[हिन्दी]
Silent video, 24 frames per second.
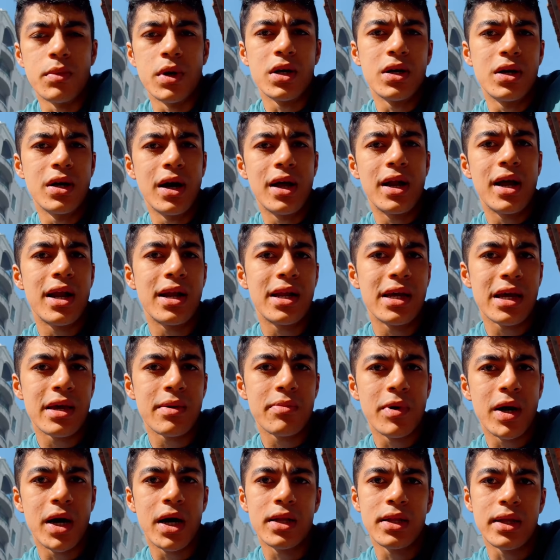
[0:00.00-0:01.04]
बट घर आने के
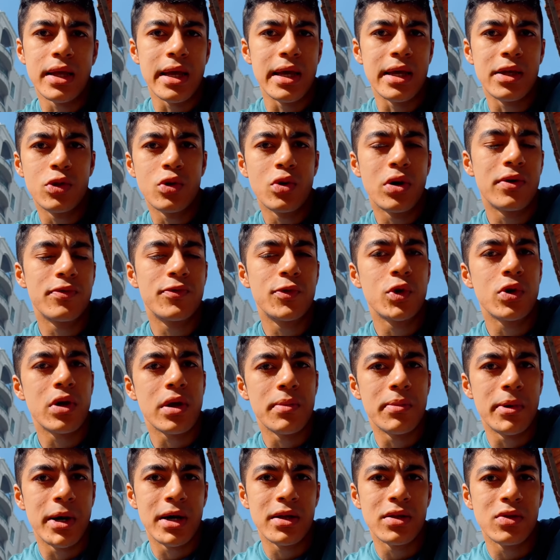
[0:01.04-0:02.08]
बाद एक दो हफ्तों के
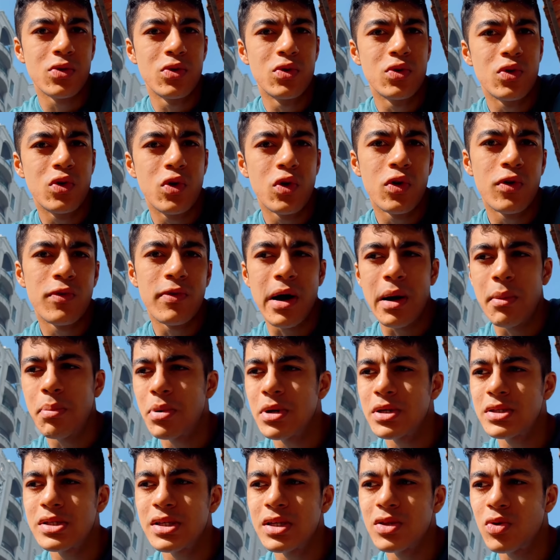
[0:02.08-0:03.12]
बाद उनको
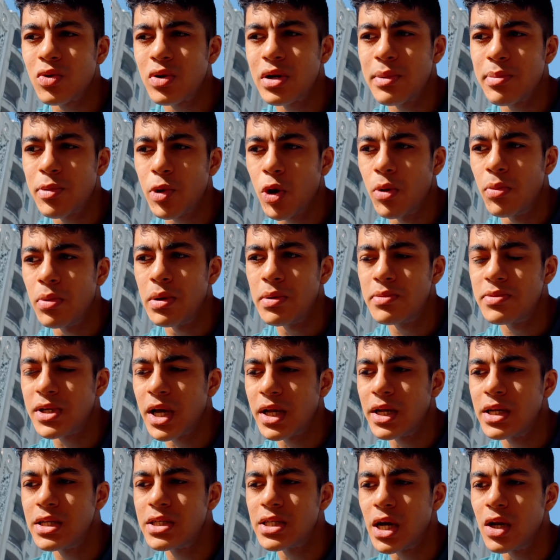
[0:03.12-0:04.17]
वापस से थोड़े प्रॉब्लम्स
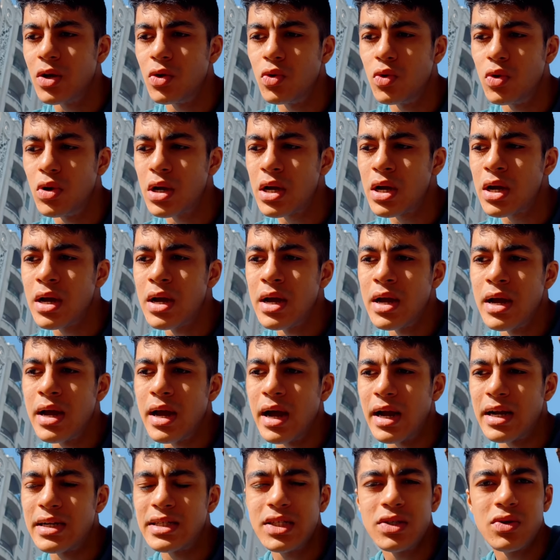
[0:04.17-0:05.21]
आने चालू हुए
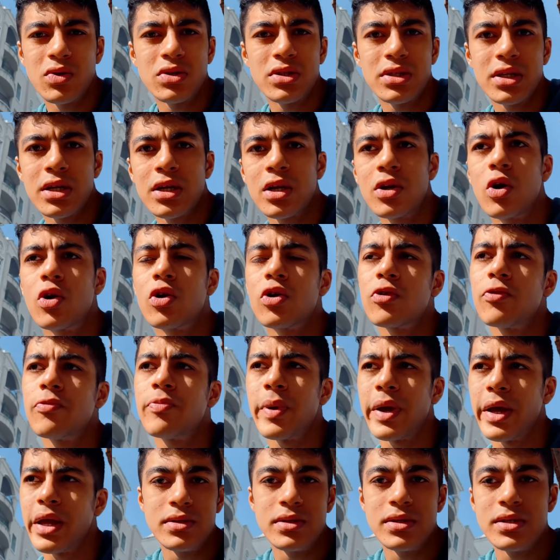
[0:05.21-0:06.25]
एंड शी वॉज इन लॉट ऑफ
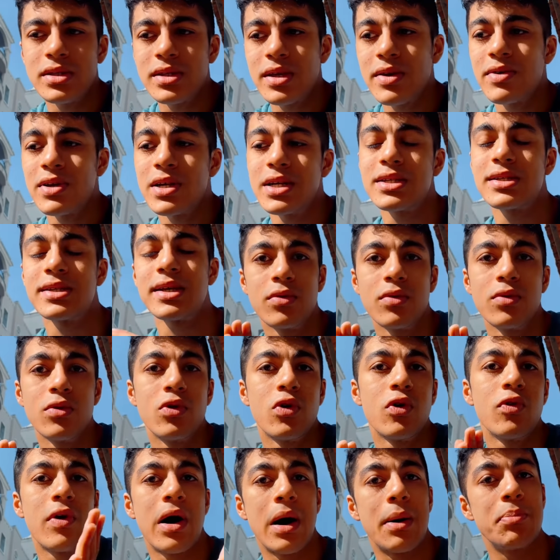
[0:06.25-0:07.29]
पेन जिसकी वजह से
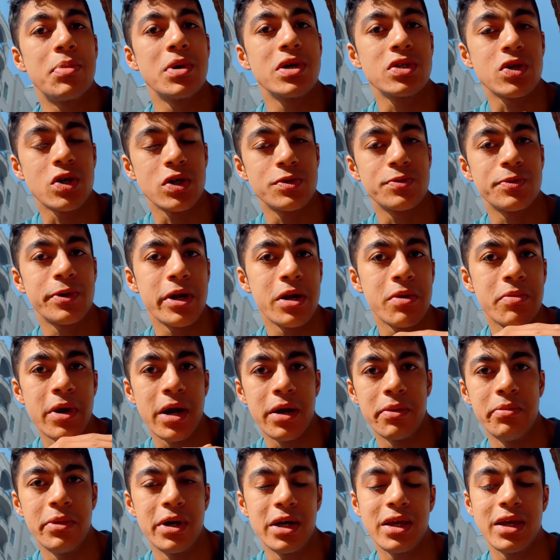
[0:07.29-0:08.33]
उनको वापस हॉस्पिटल में
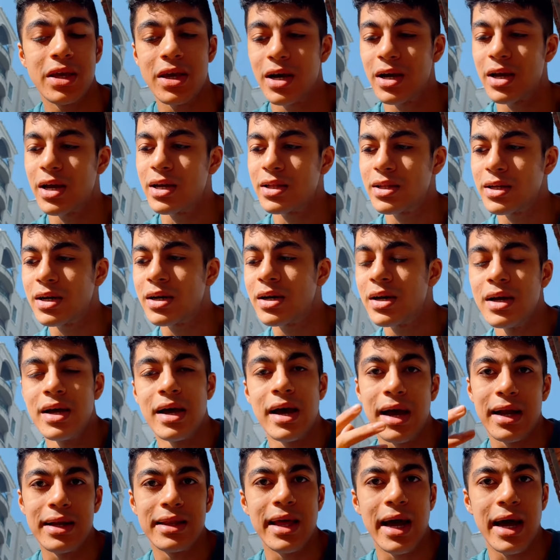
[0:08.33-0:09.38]
एडमिट किया गया था
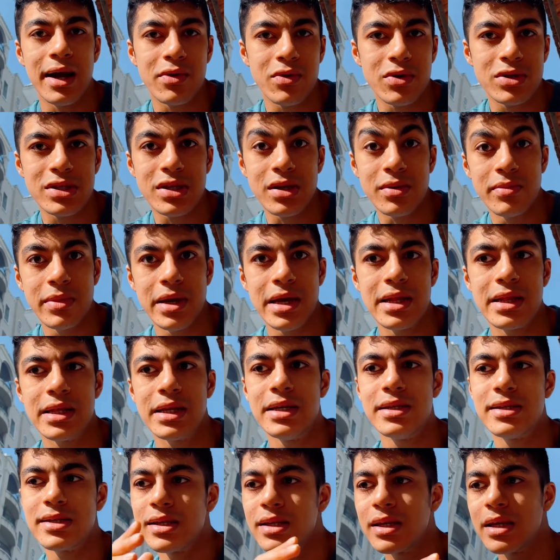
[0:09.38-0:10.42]
एंड दैट वॉज द मेन
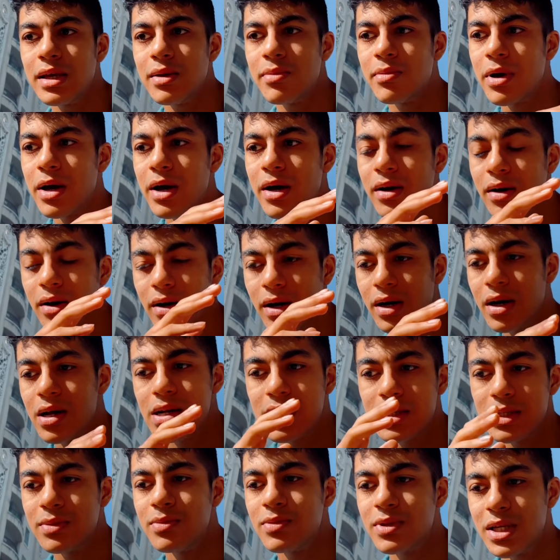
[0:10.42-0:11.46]
रीज़न कि मैं हर
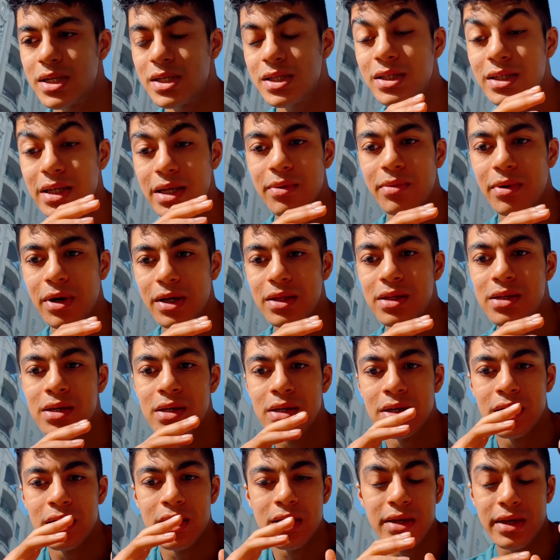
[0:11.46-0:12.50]
जिम सेशन के बाद
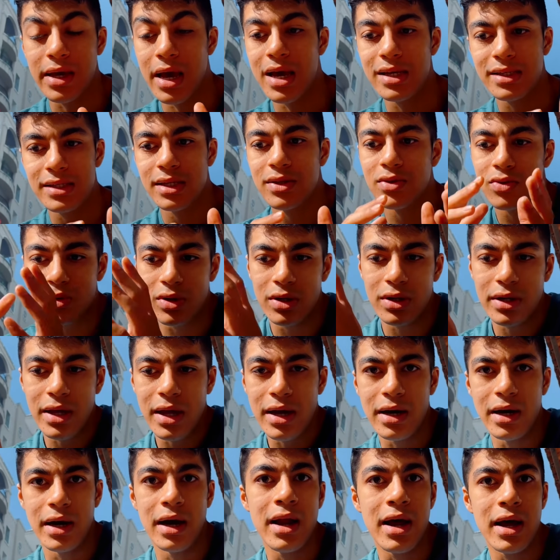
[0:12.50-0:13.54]
कैसे तो करके
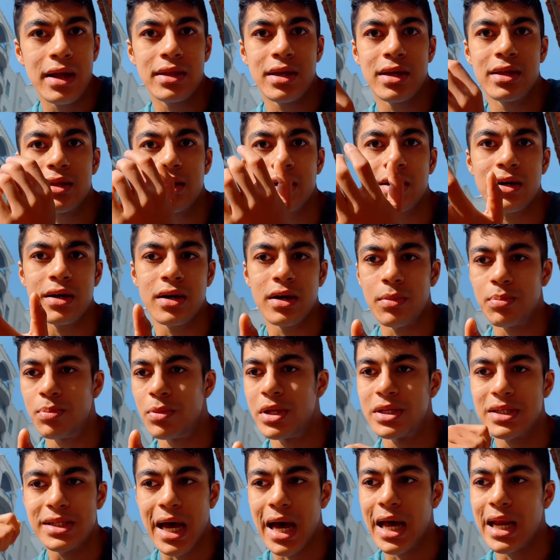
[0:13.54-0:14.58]
घर आता था
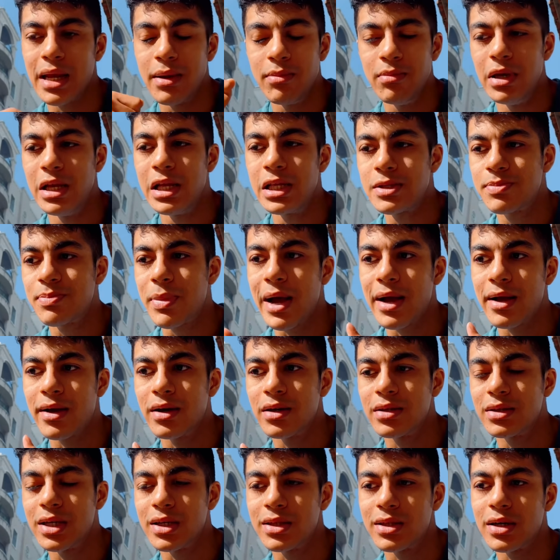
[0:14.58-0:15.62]
अपने सारे मील्स पैक
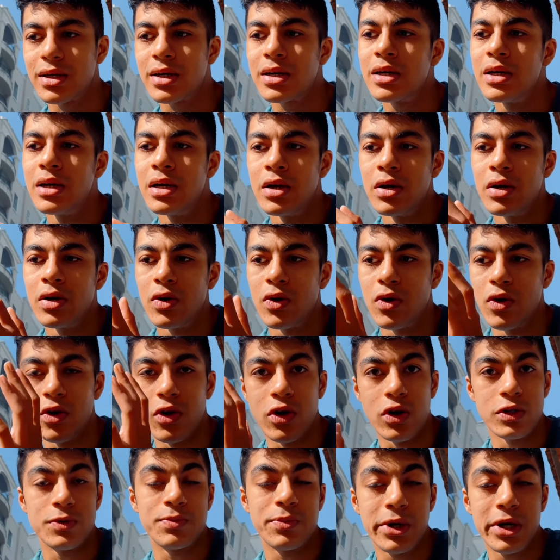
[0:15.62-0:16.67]
करता था और
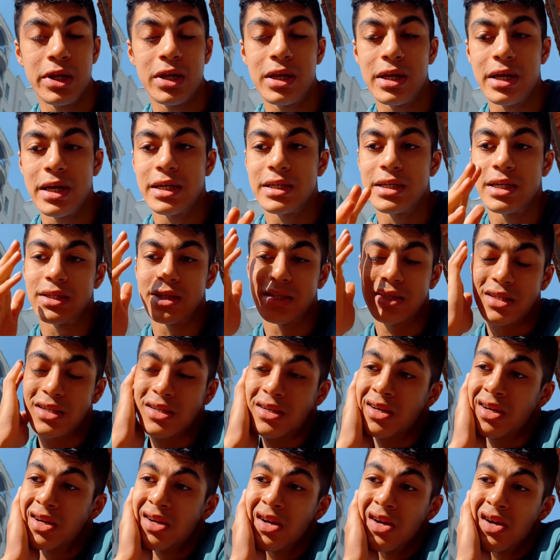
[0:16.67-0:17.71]
हॉस्पिटल लेके जाता
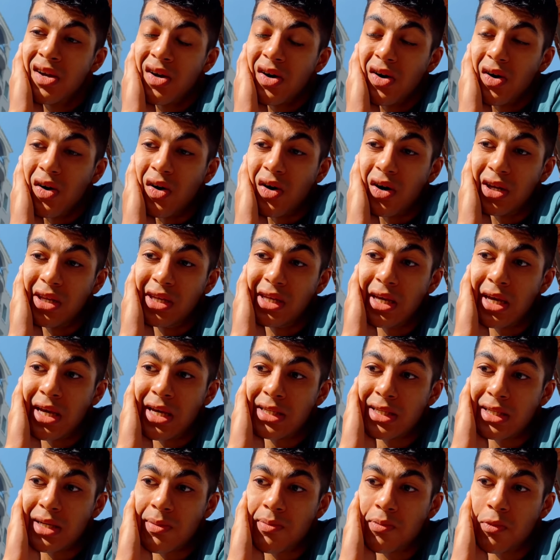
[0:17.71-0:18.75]
था और ये
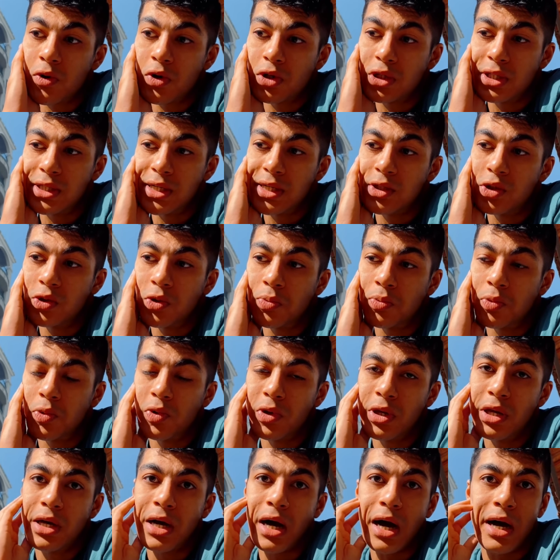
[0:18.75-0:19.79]
सब कुछ ये जो
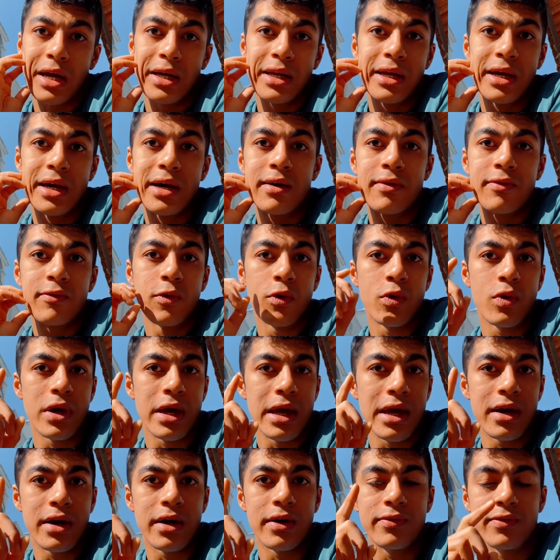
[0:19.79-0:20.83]
पूरी कहानी है वो
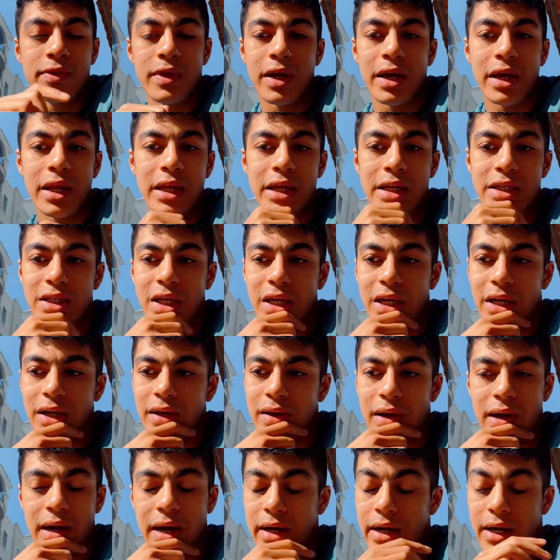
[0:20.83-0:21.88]
एक हफ्ते के लिए चली
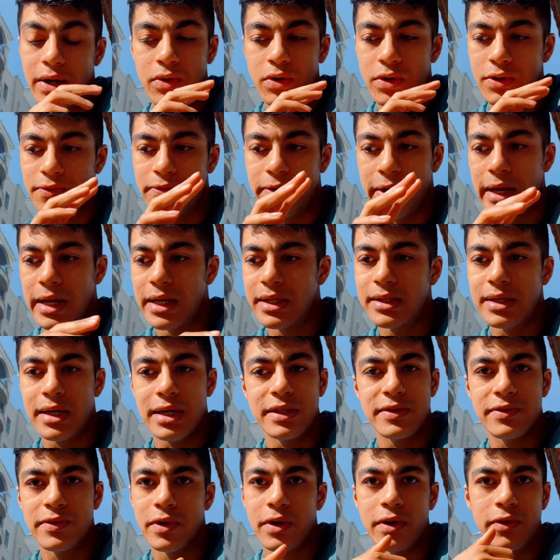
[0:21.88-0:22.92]
एंड इट वाज वेरी
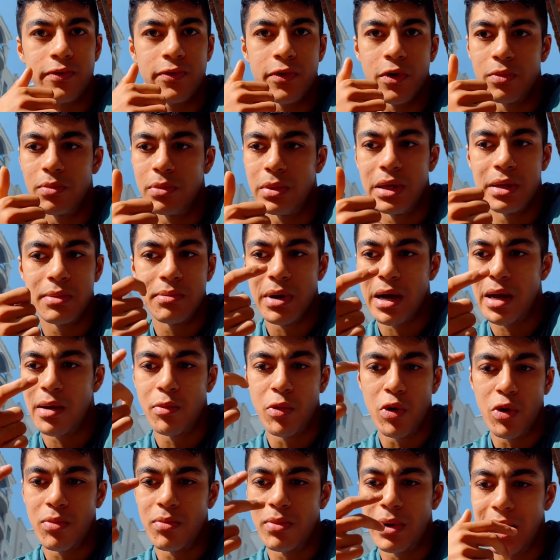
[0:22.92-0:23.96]
स्ट्रेसफुल फॉर मी माय
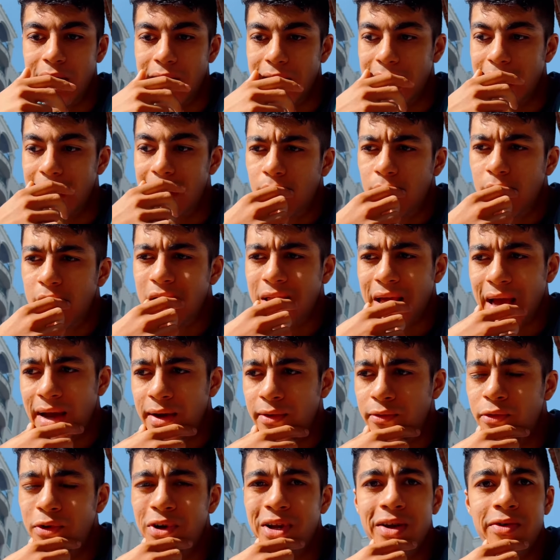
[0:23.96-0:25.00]
मॉम माय डैड बट
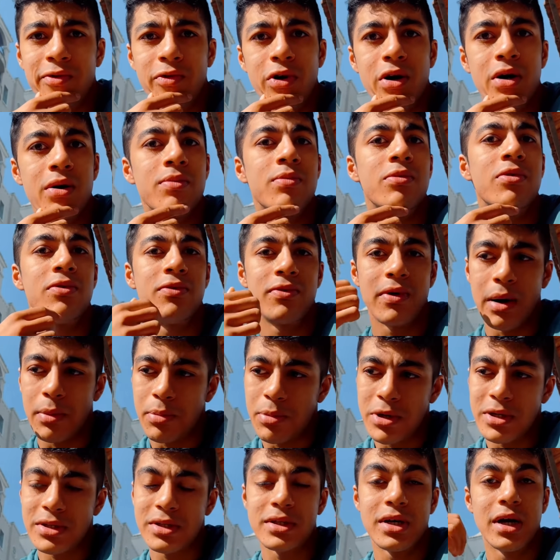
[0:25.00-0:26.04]
थैंकफुली वो अब
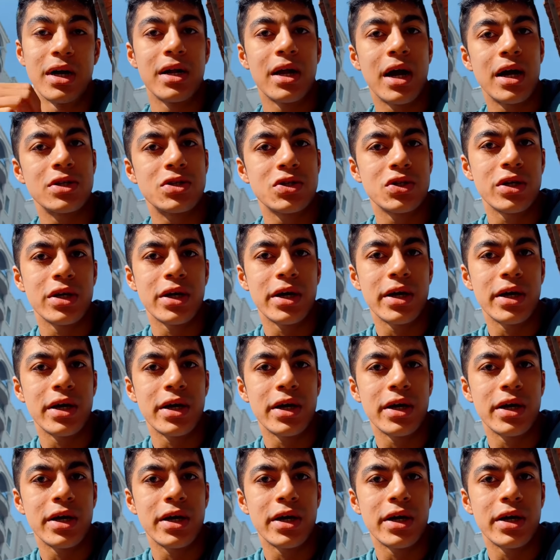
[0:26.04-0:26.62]
वापस घर आ चुकी